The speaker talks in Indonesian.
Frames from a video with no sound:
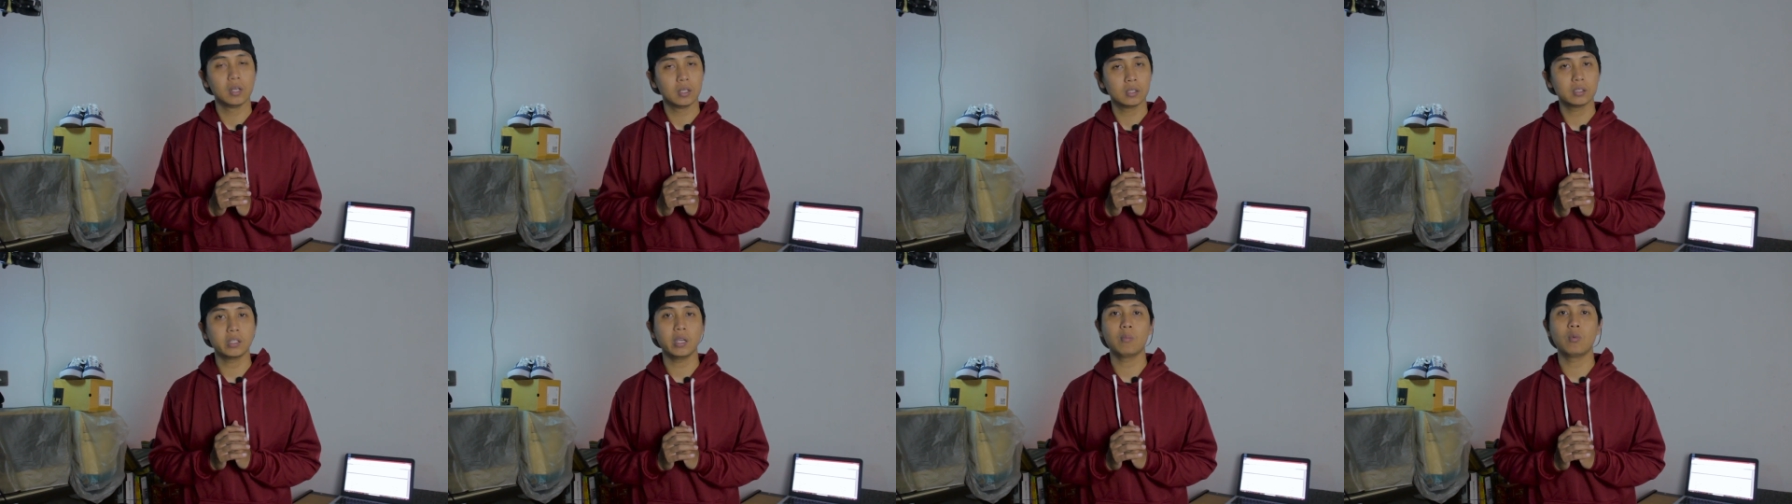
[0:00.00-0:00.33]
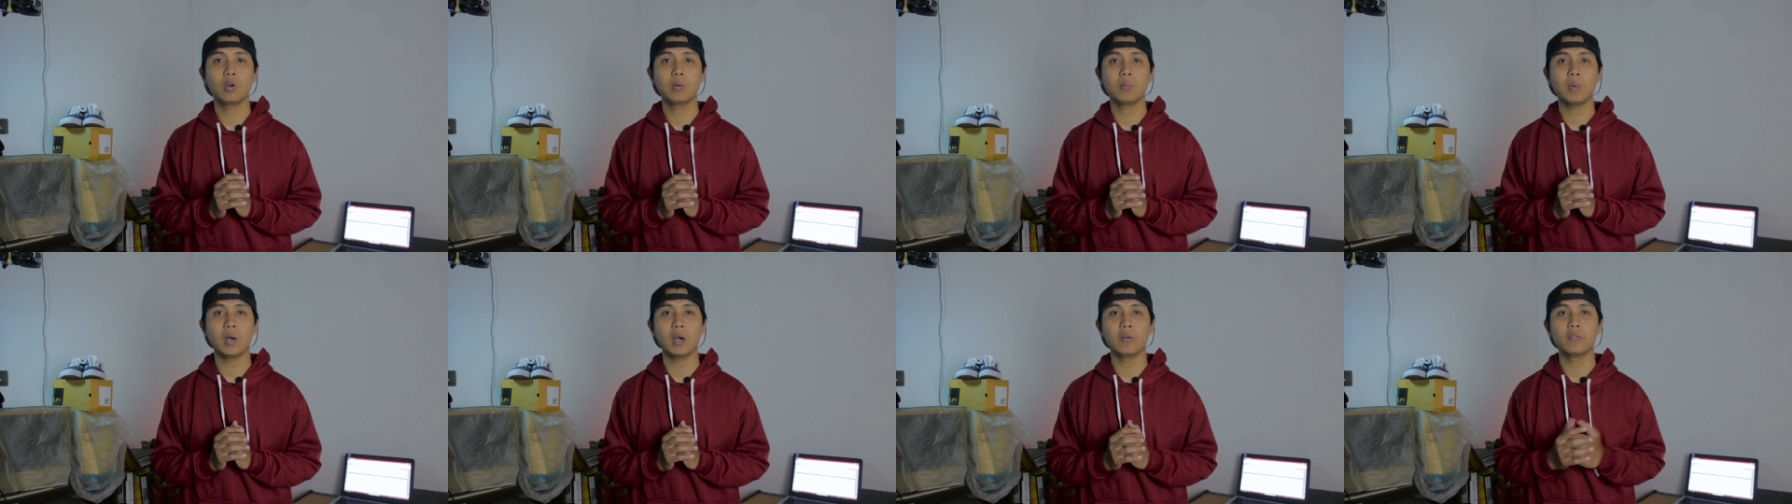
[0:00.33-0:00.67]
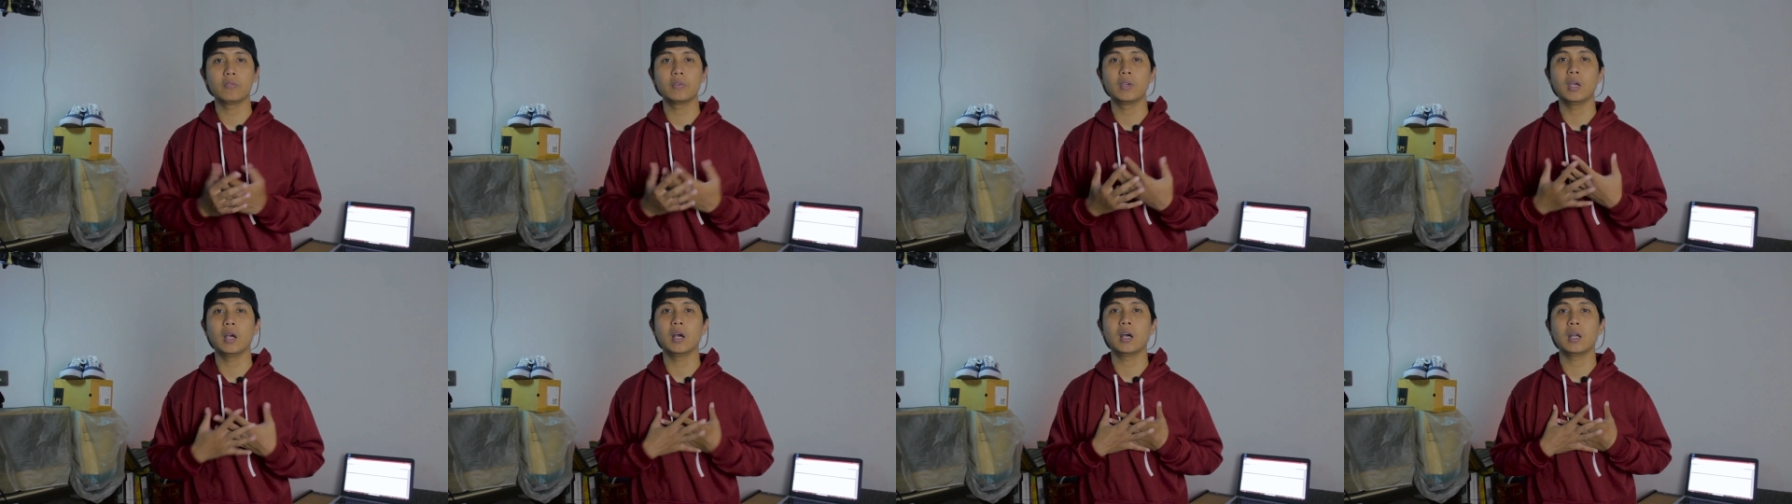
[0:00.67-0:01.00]
saya mohon
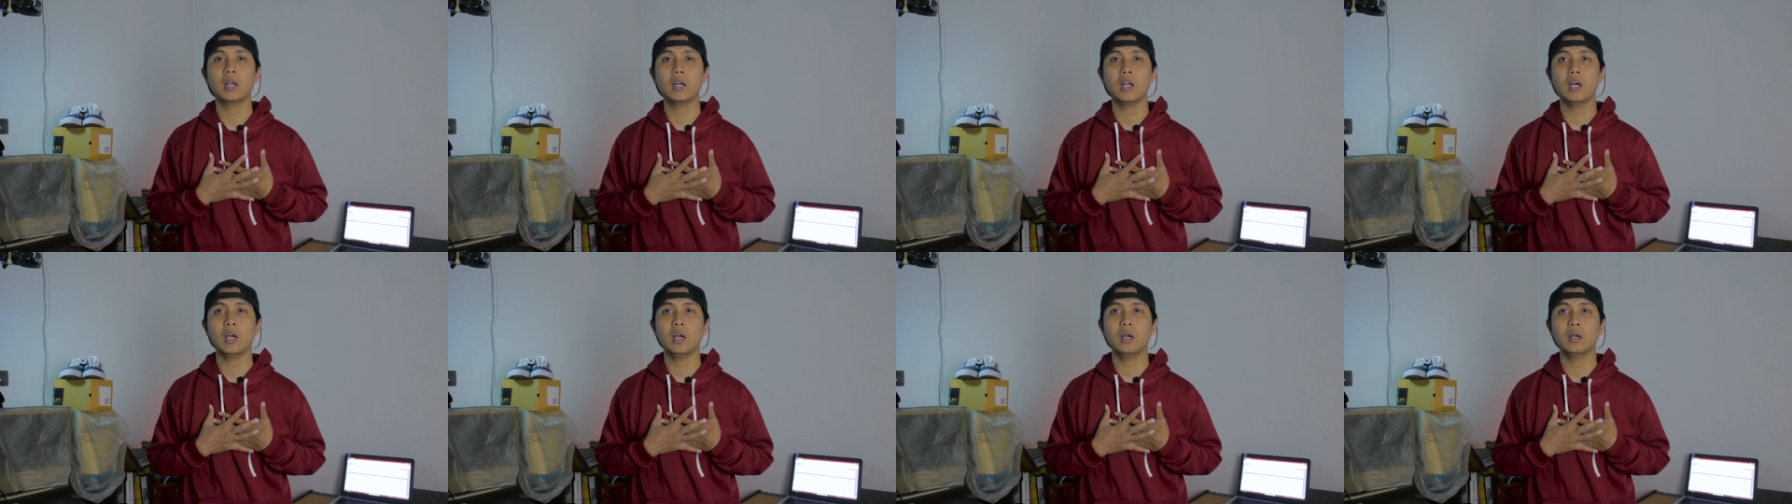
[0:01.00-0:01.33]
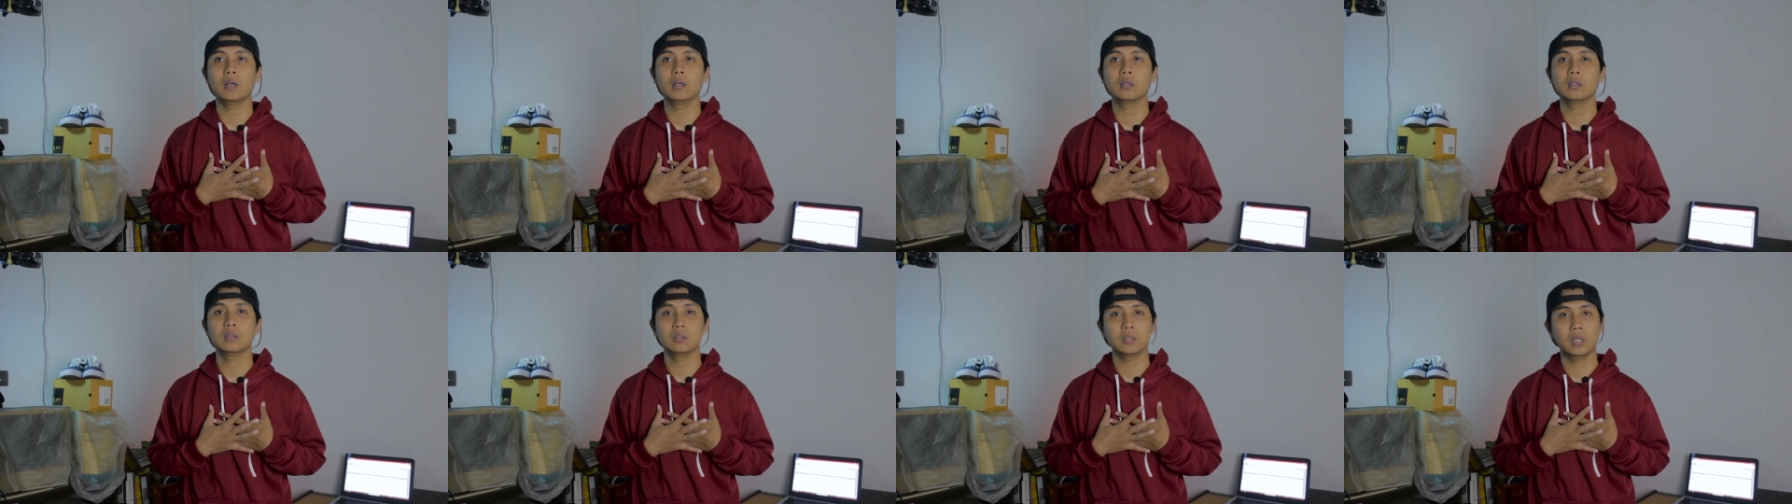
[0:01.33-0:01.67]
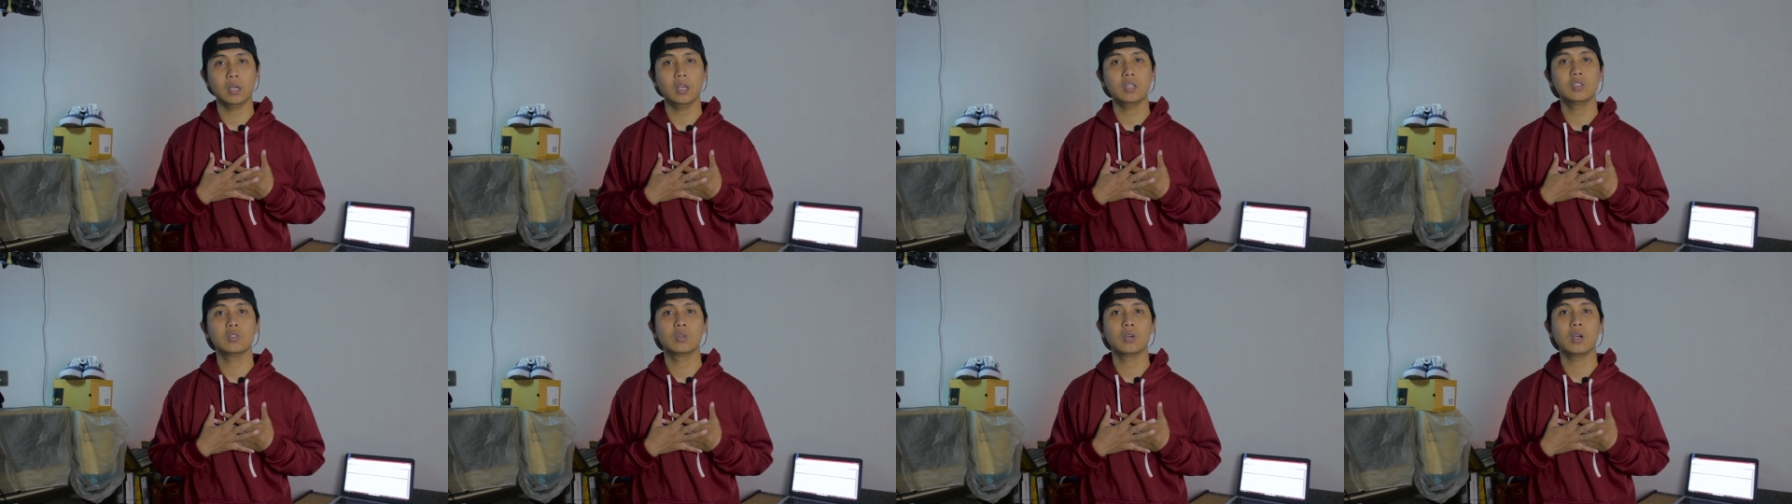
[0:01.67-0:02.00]
maaf ya, karena
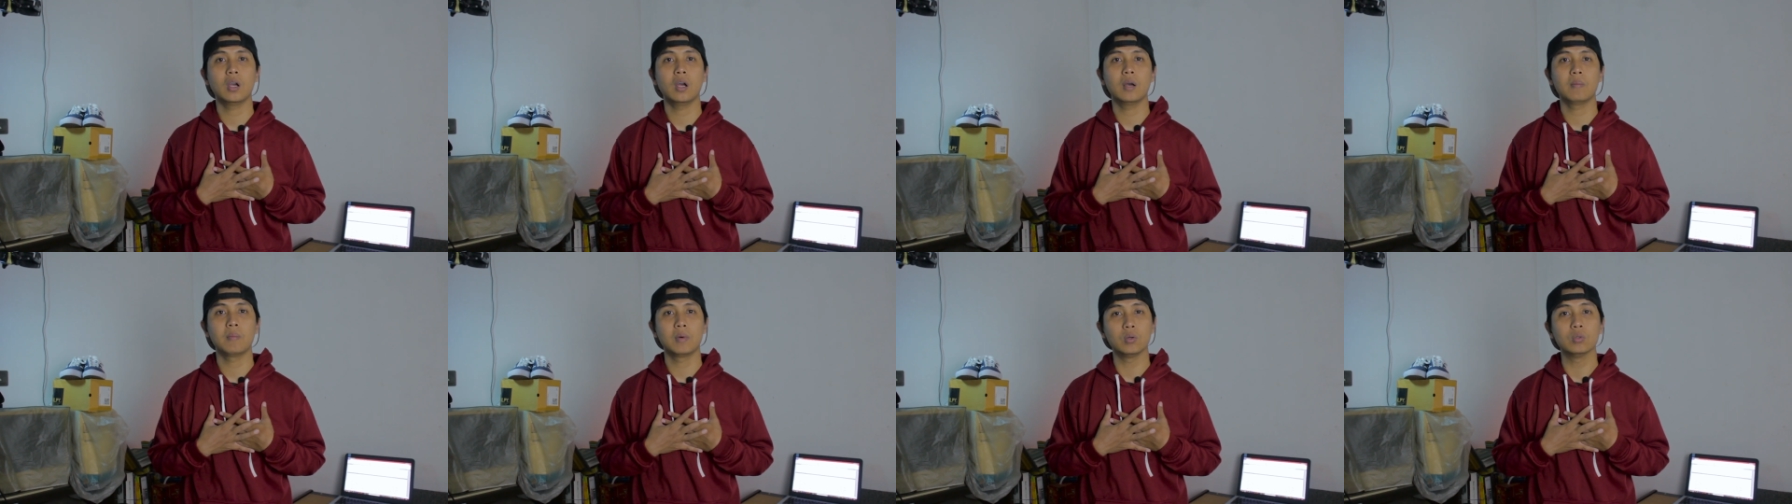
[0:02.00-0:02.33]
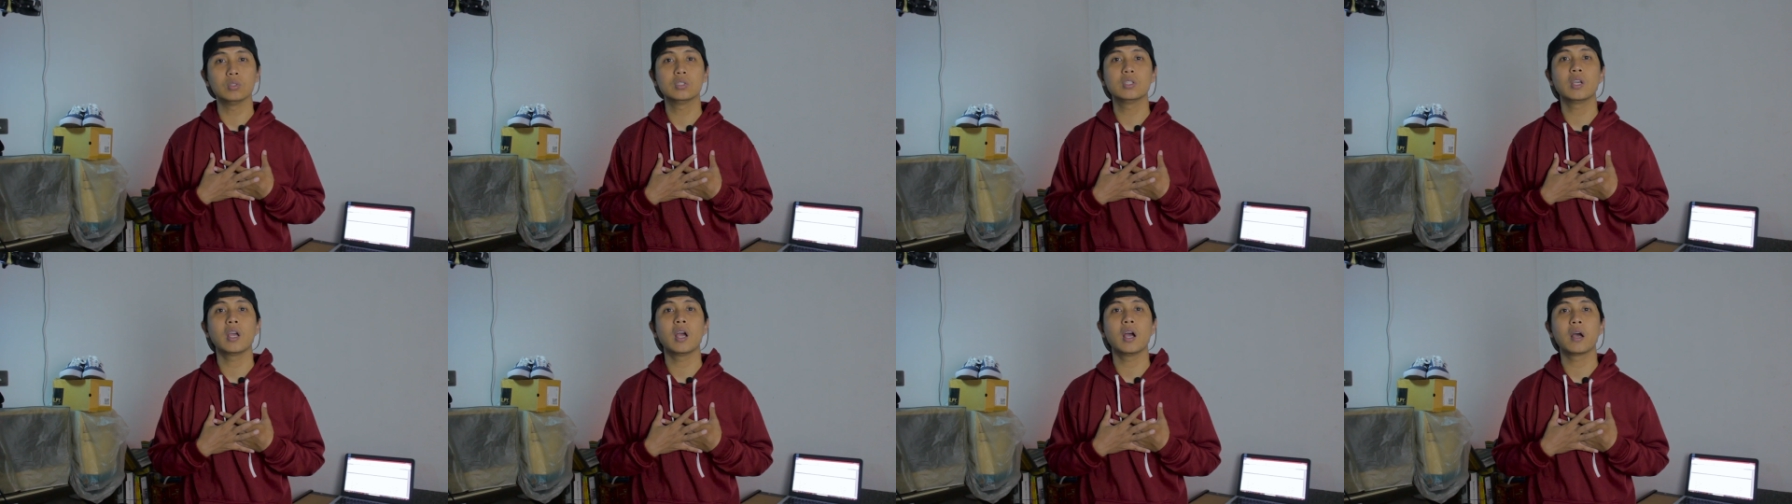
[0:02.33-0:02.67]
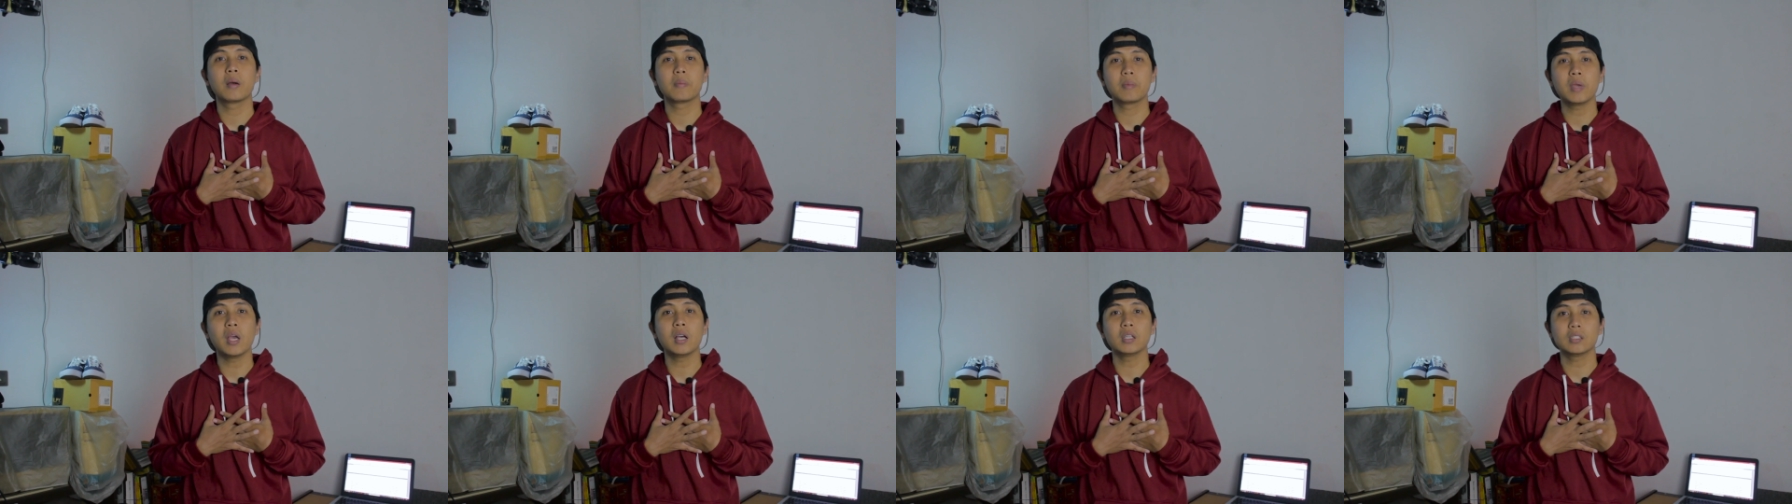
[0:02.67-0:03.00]
saya juga
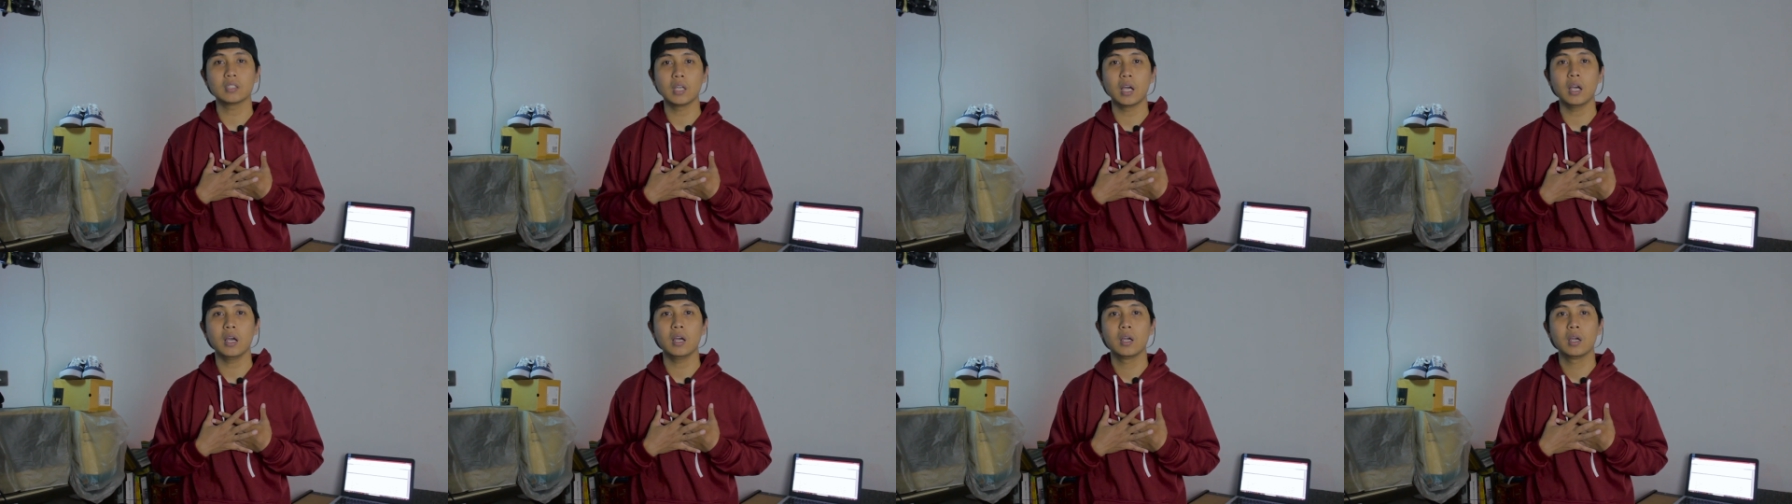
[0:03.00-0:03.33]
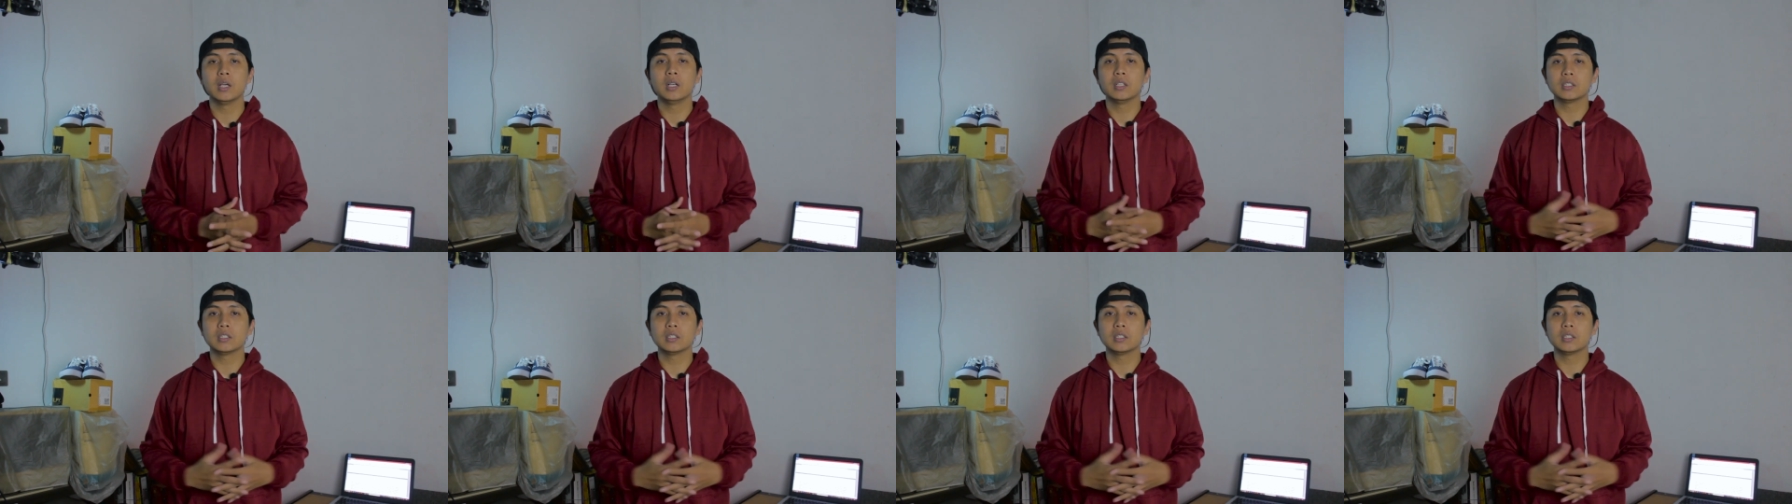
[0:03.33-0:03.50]
manusia biasa.